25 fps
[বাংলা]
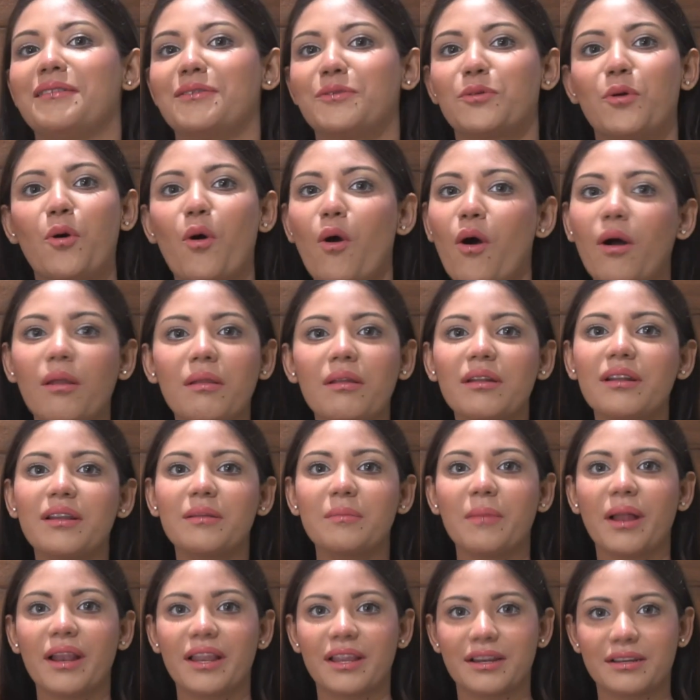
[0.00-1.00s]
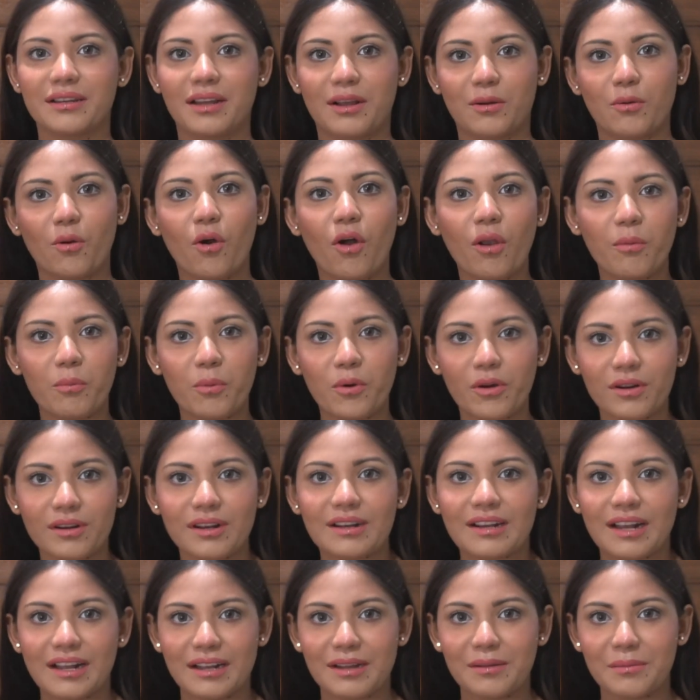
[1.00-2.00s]
ডলারের মালিক না অল্প কটা
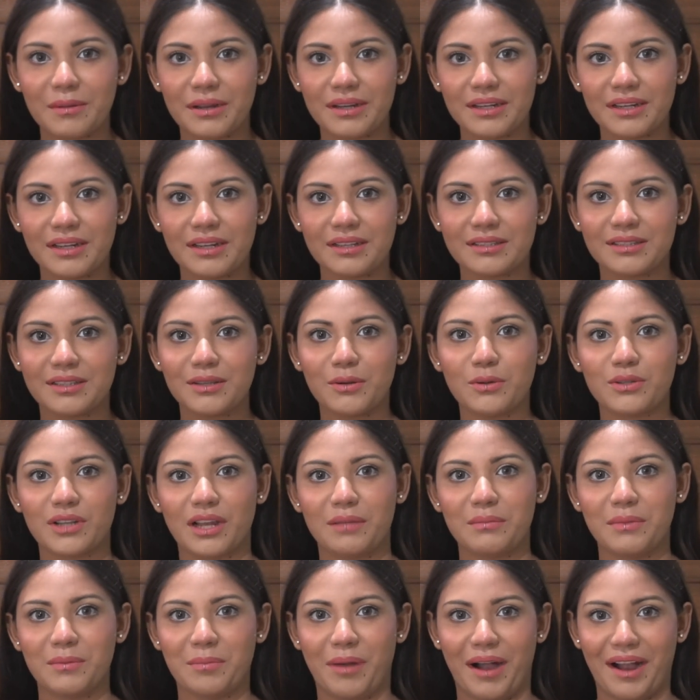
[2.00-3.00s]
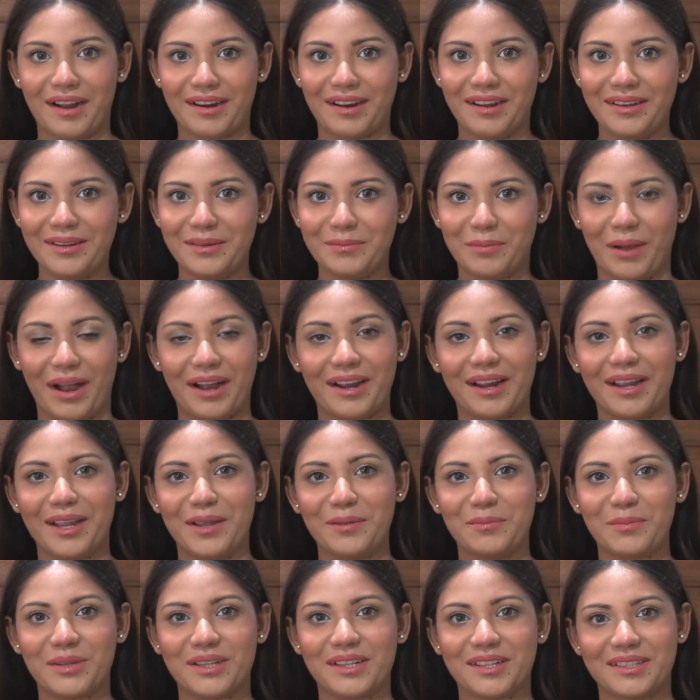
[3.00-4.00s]
টাকা ব্যাংকে আসছে ওইটা আমি ভাঙাই ভাঙাই
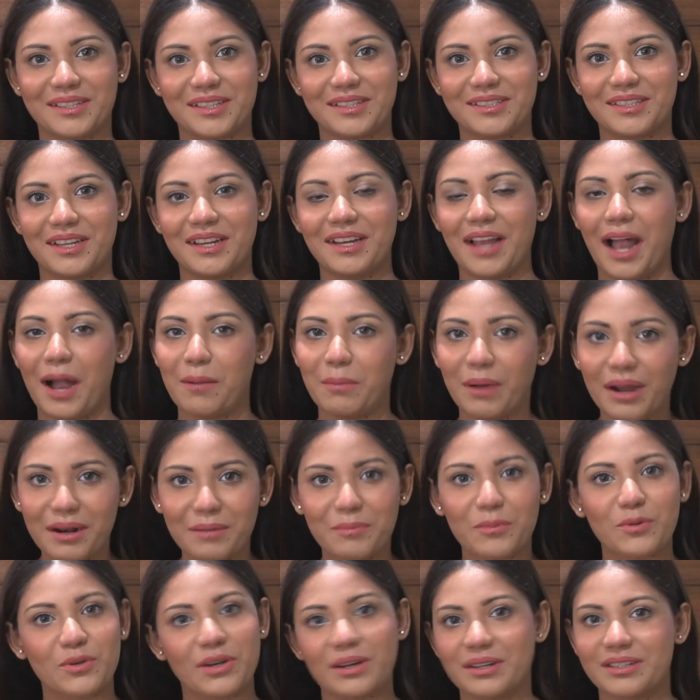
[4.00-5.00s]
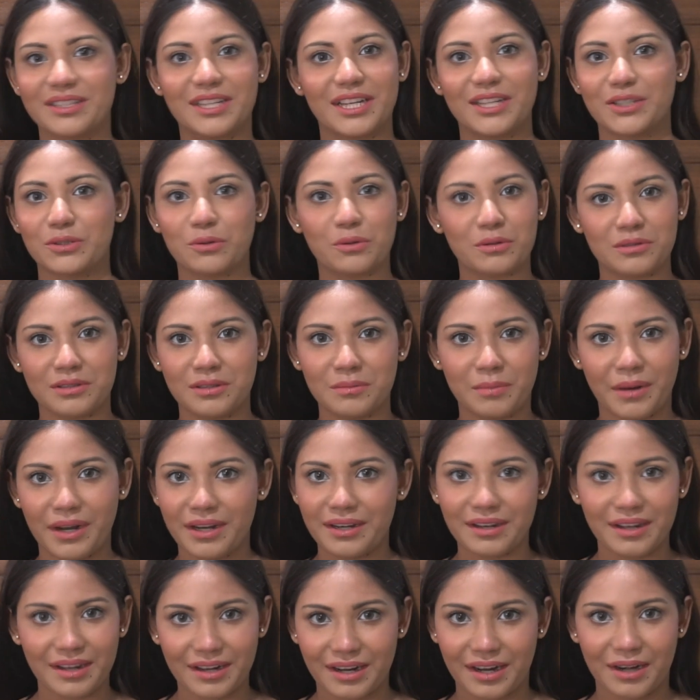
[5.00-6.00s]
আমি বিদেশে যাই আবার ওটা শেষ করতে পারি
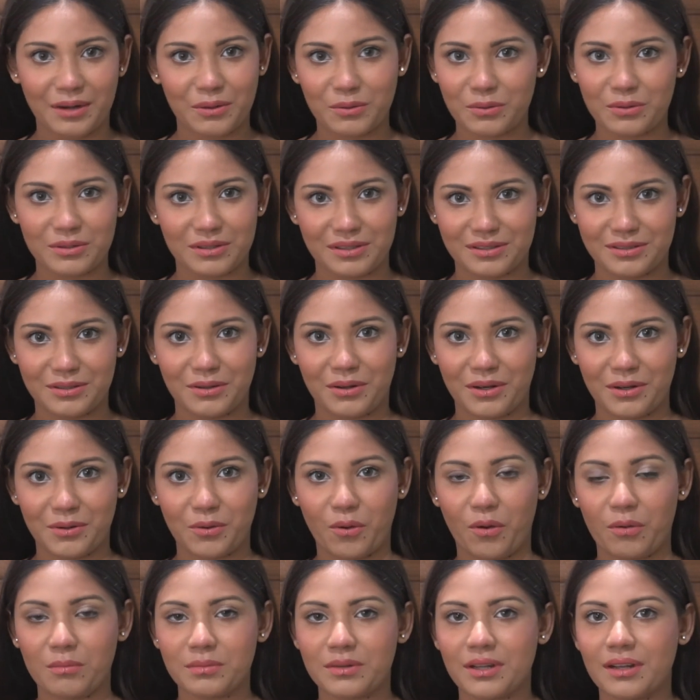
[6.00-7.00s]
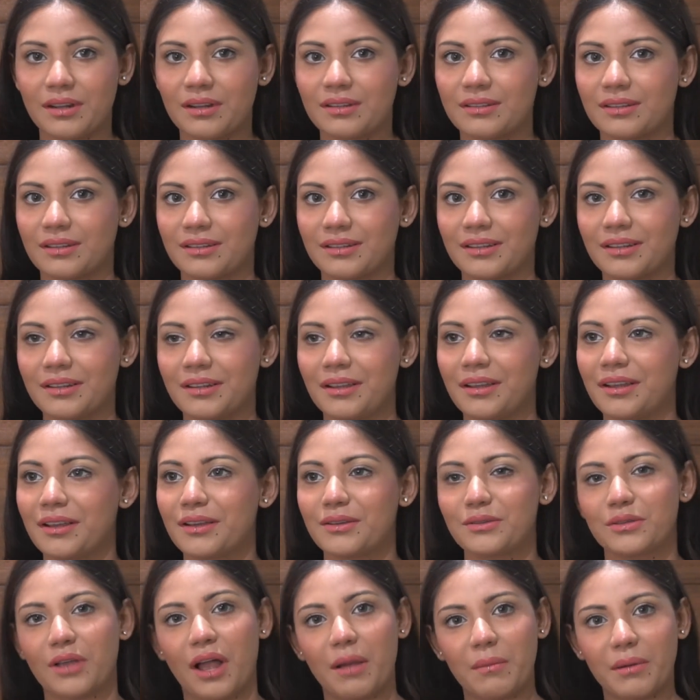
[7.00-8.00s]
না কারণ হইতেছে অনেক কম টাকা থাকে
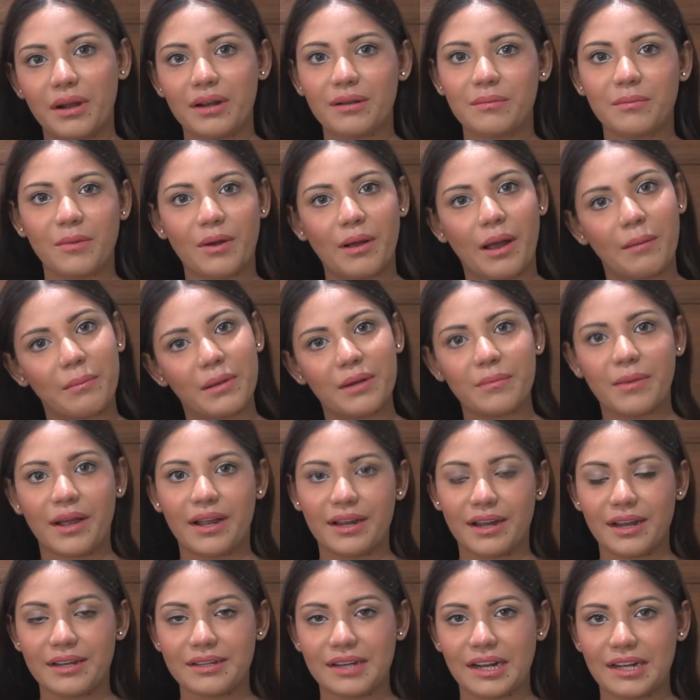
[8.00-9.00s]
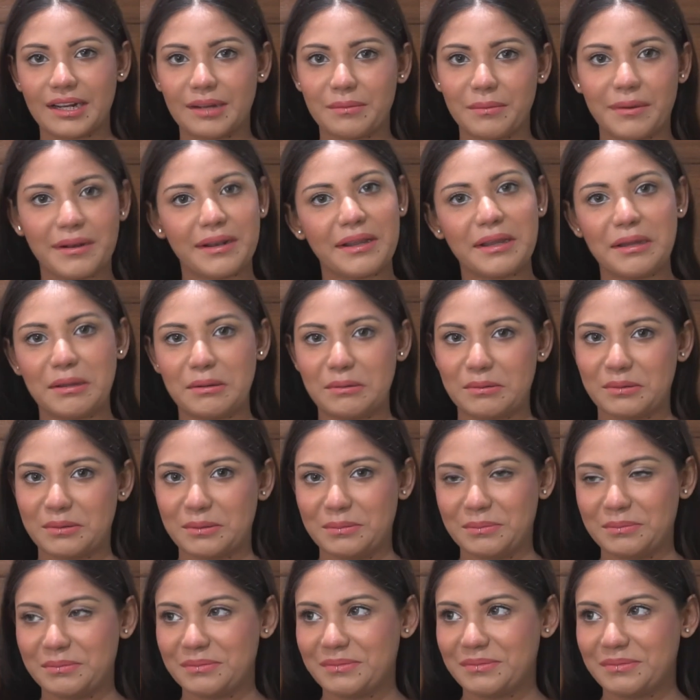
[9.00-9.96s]
আবার আবার ভাঙে টাকা বানাই এরকম